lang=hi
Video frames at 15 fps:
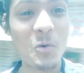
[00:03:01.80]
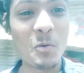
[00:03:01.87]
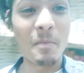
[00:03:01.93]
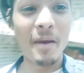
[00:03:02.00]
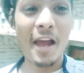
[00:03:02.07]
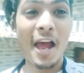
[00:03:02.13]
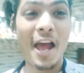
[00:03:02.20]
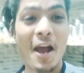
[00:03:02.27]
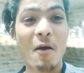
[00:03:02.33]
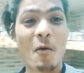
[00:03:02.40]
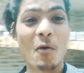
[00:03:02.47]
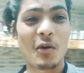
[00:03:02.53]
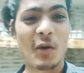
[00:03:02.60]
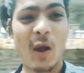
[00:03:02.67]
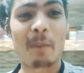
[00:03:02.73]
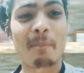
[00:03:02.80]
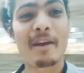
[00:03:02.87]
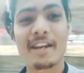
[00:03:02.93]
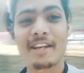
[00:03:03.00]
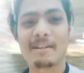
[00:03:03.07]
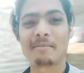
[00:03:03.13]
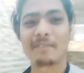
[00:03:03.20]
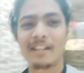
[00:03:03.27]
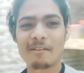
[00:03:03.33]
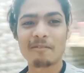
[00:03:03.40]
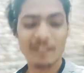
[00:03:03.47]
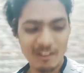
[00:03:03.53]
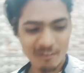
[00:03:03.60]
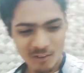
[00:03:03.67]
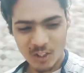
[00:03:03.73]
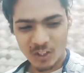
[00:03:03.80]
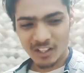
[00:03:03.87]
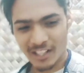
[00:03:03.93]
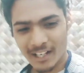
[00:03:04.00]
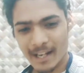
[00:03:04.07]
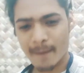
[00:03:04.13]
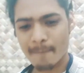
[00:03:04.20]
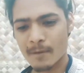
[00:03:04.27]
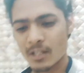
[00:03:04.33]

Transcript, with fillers: मैं और घर में ही मतलब हम लोग कर रहे हैं